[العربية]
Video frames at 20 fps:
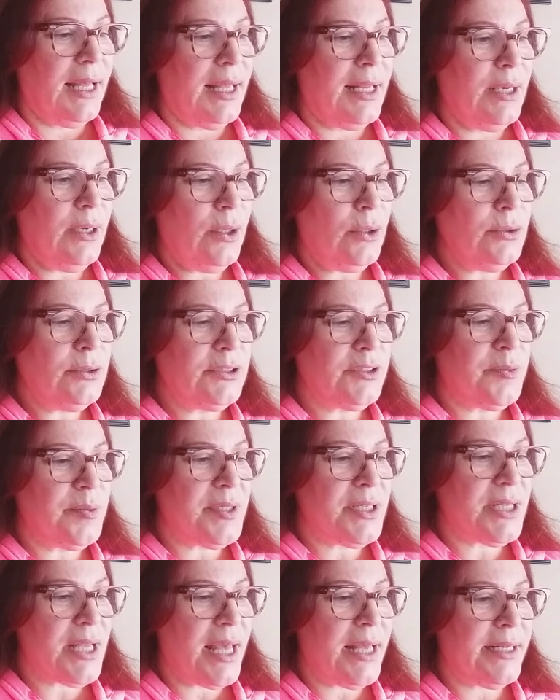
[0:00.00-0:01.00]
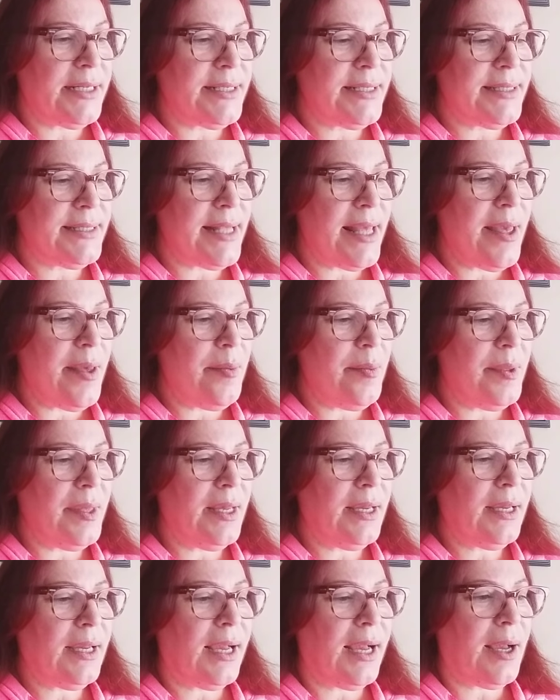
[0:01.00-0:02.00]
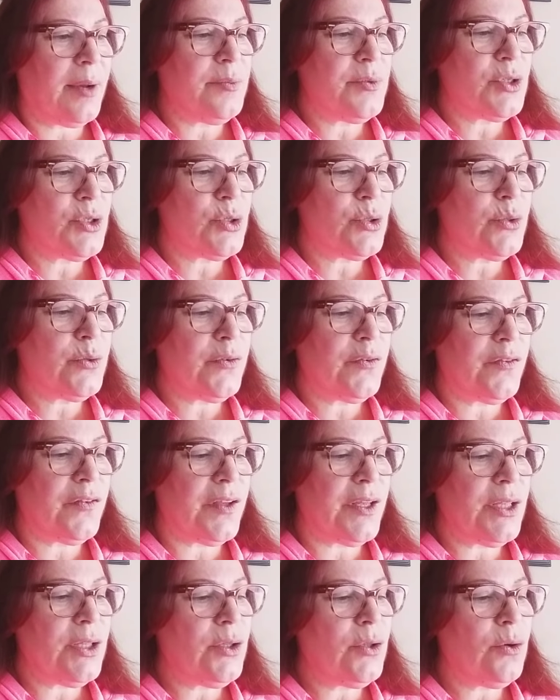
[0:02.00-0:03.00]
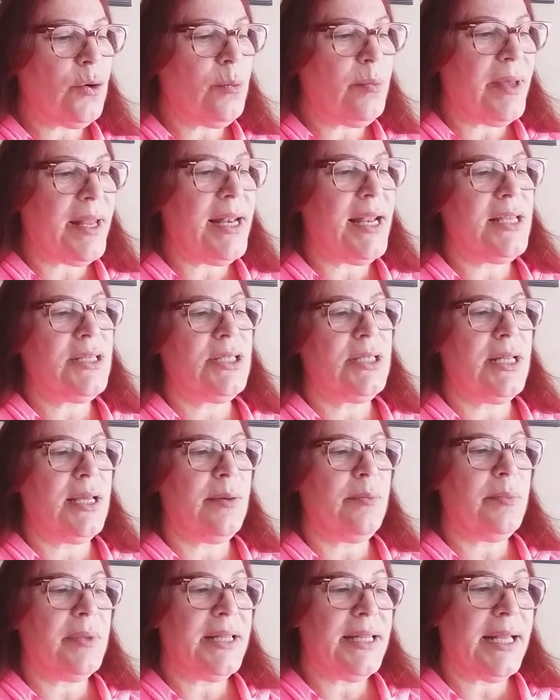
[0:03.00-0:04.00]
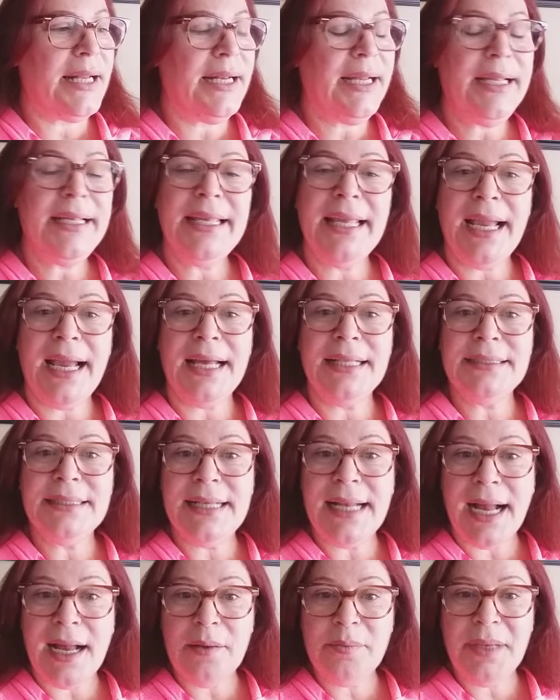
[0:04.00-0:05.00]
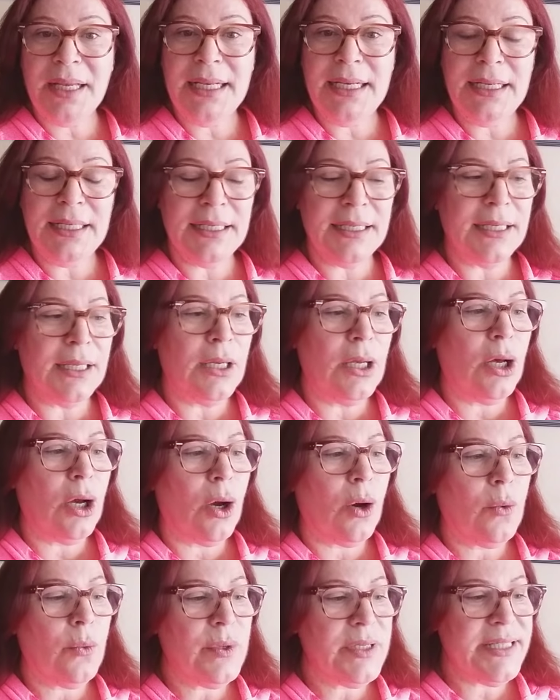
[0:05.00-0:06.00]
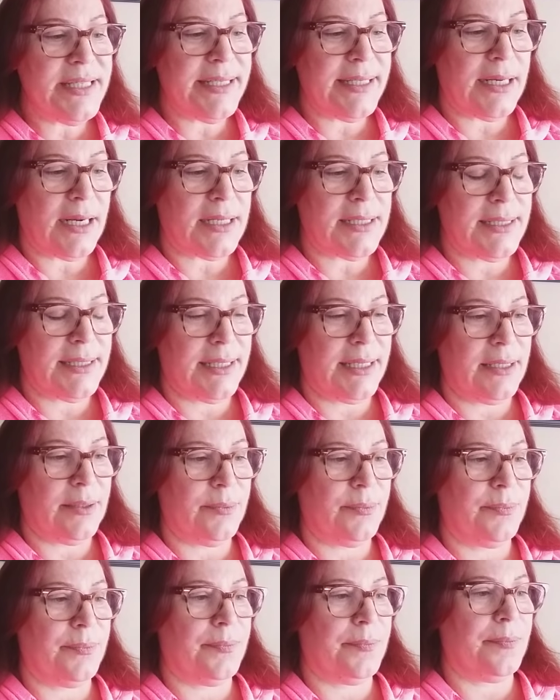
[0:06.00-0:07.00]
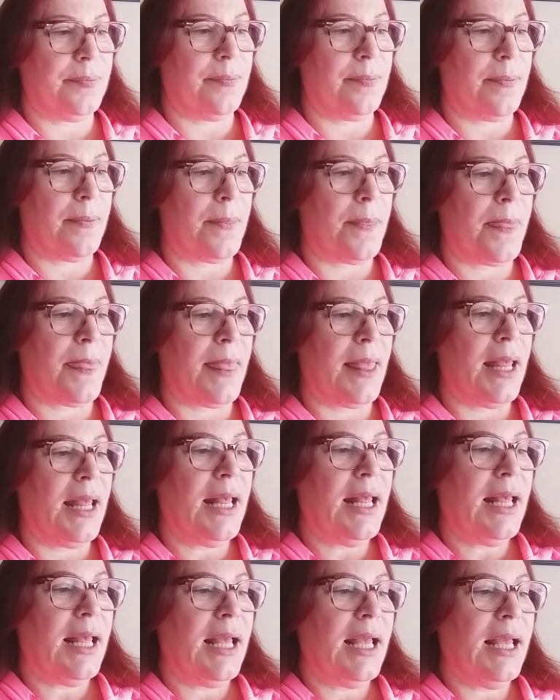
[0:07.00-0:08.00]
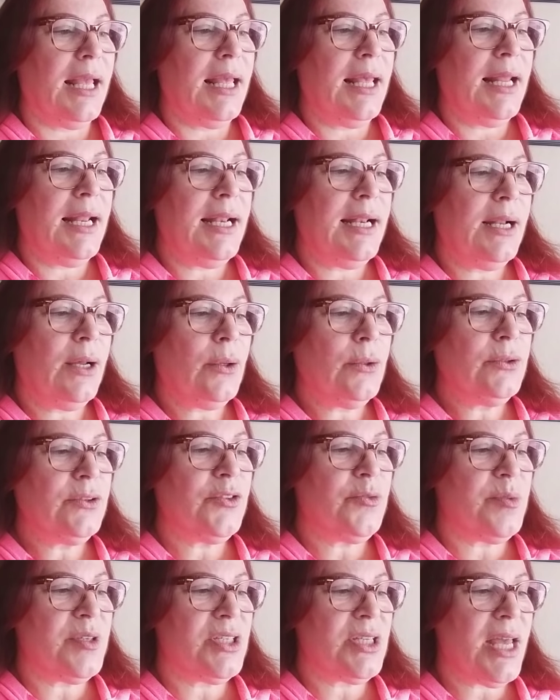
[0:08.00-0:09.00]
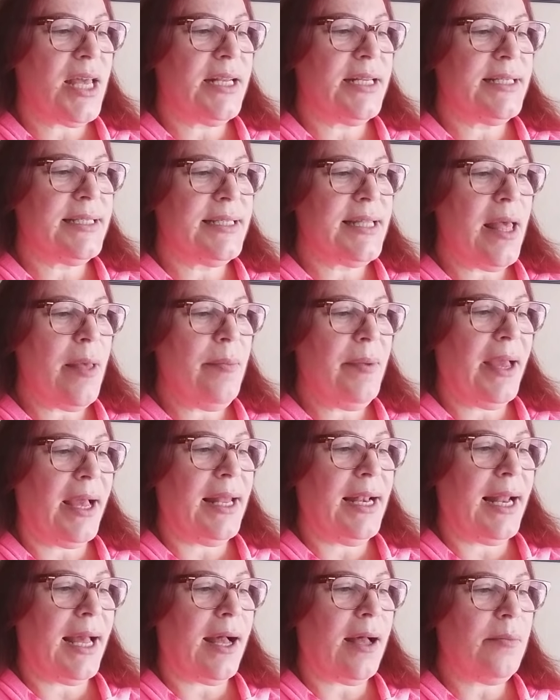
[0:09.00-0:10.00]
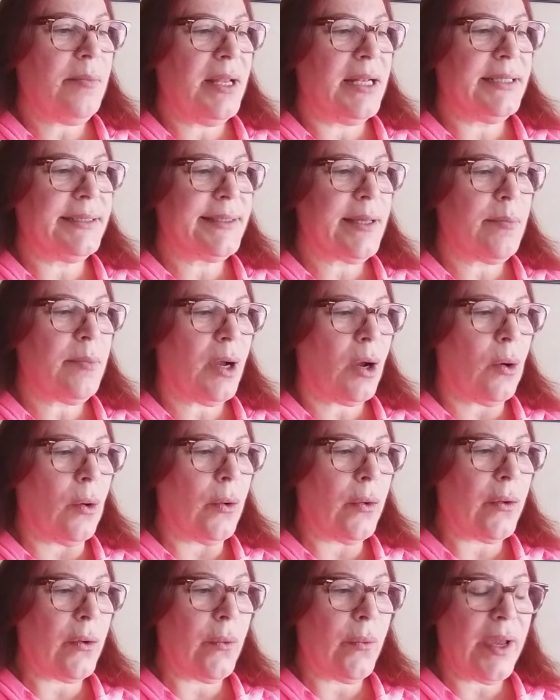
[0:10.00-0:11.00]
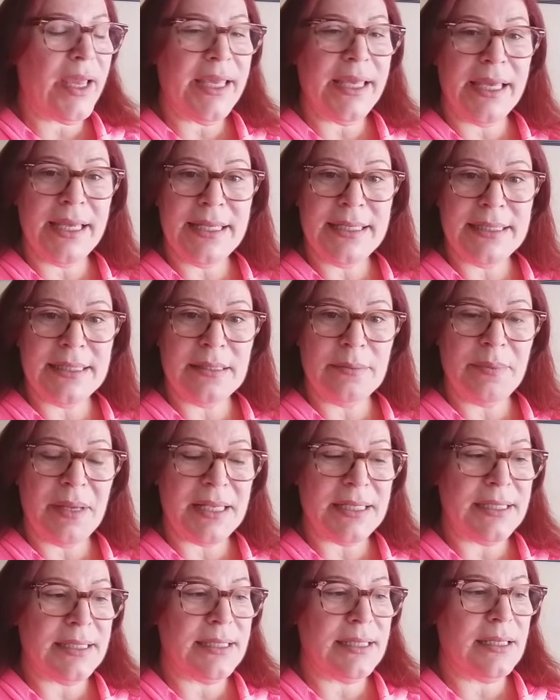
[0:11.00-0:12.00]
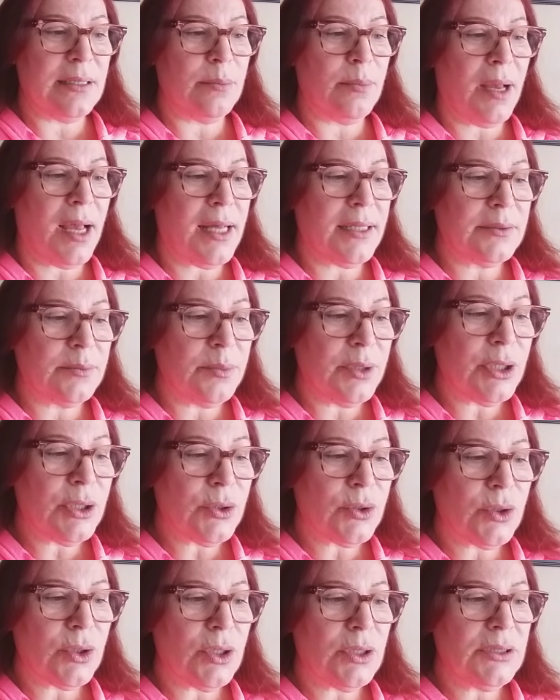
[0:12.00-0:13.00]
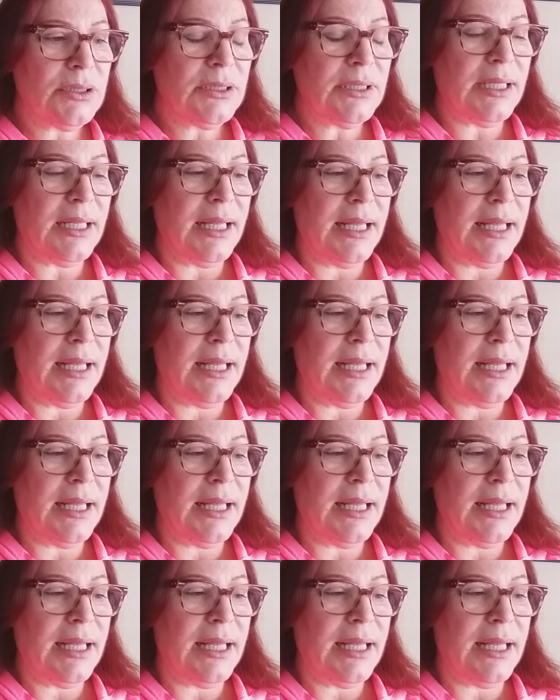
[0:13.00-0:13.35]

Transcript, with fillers: الحوت بالشهر السابع عم شوف انه بلشنا بدنا نحكي عن العمل والدراسة الحوت بالشهر السابع العمل تبعه كويس بس البعض منكم